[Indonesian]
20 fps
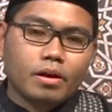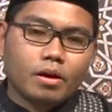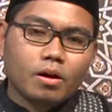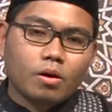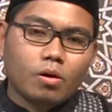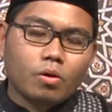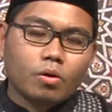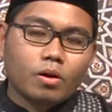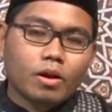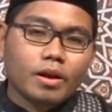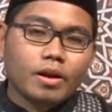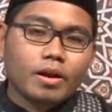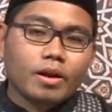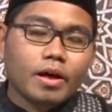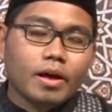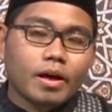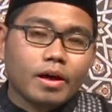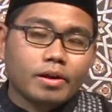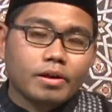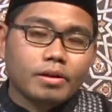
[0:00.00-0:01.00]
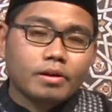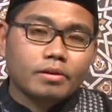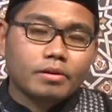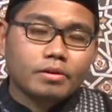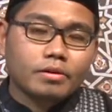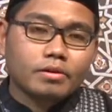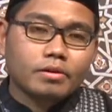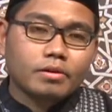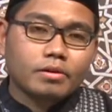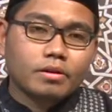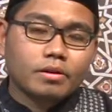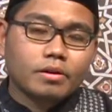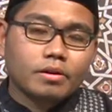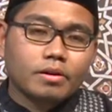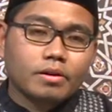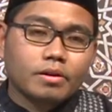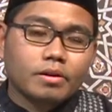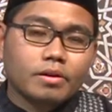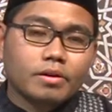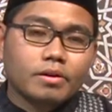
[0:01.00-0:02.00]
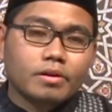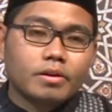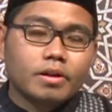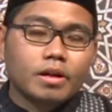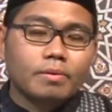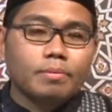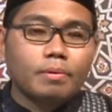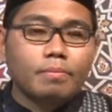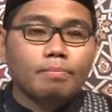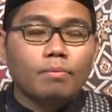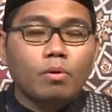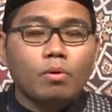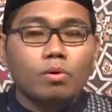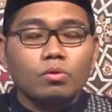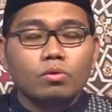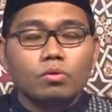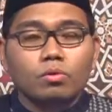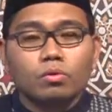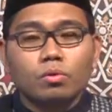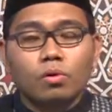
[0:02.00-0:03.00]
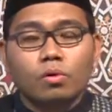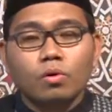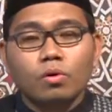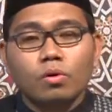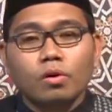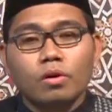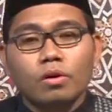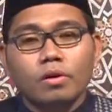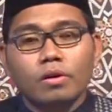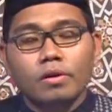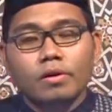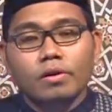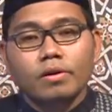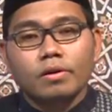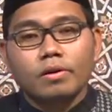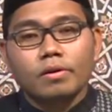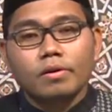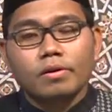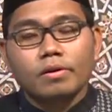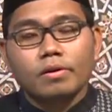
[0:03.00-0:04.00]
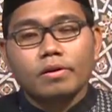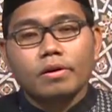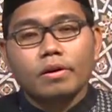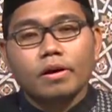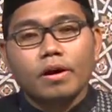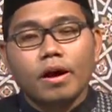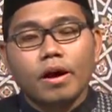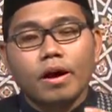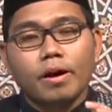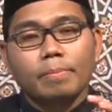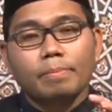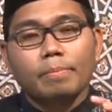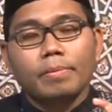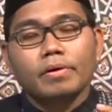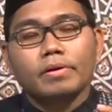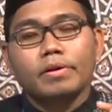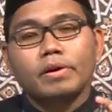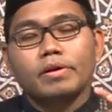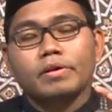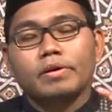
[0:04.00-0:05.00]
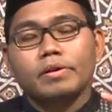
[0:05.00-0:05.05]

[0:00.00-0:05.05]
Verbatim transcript: orang lain dia memotong apa yang ia